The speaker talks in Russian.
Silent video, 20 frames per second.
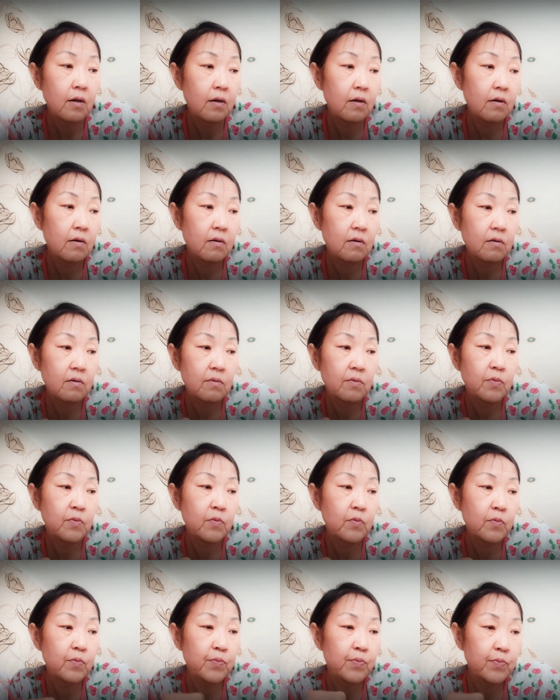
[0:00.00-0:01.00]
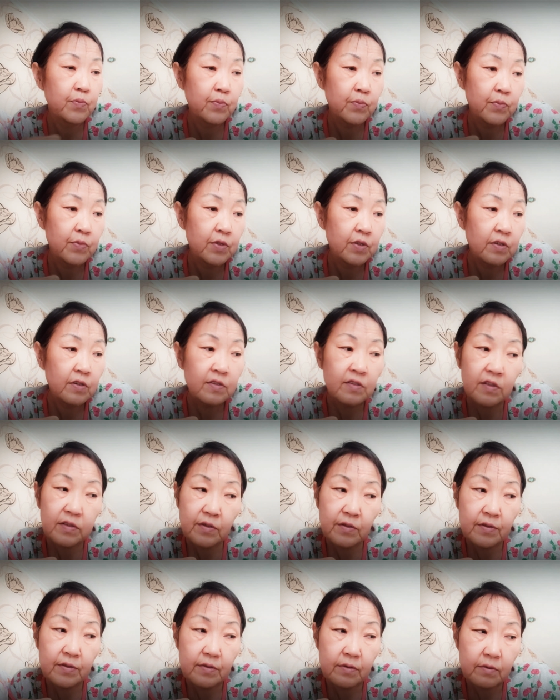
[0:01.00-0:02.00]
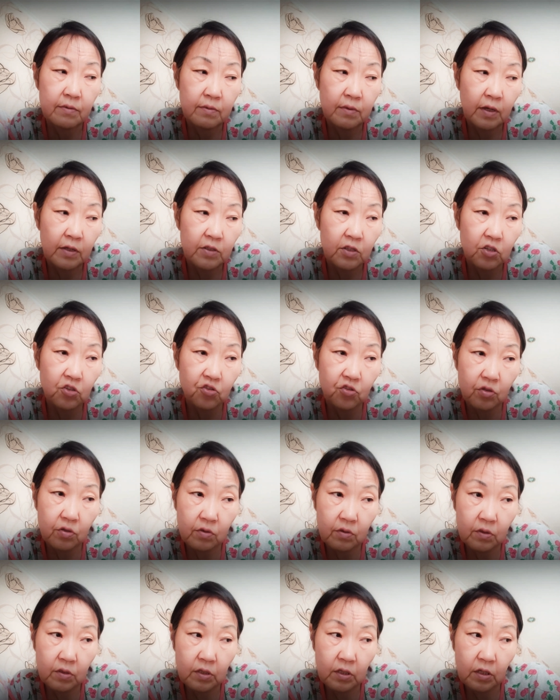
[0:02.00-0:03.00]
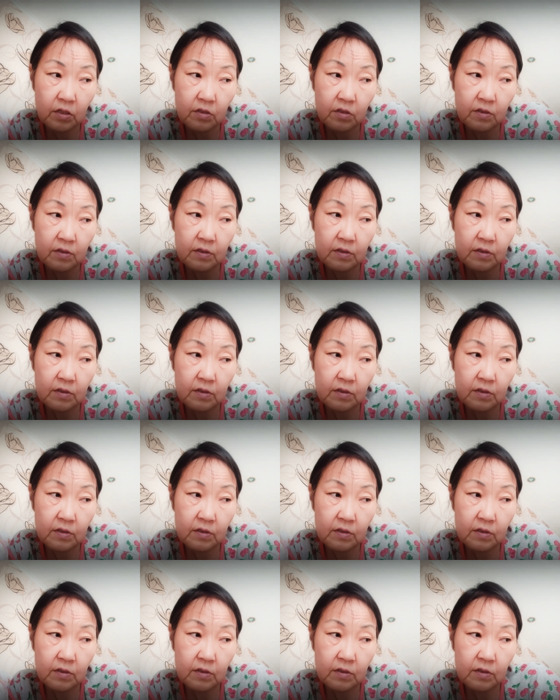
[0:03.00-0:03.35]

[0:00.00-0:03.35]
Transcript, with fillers: А, если, конечно, я